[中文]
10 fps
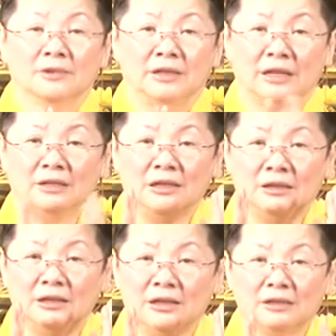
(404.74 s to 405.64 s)
当
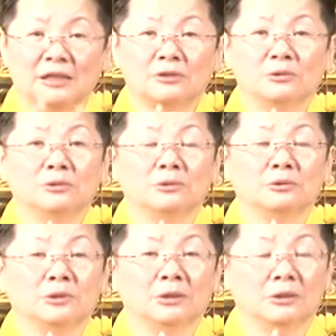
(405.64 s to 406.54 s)
你业障做
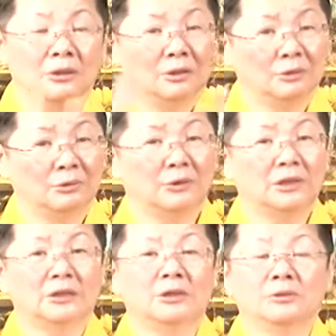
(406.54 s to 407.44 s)
多了，国
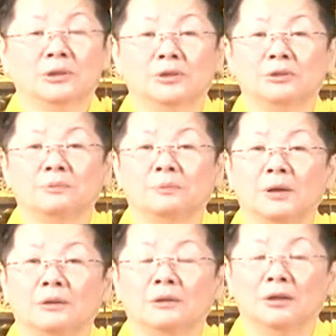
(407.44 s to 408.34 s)
家就会受报，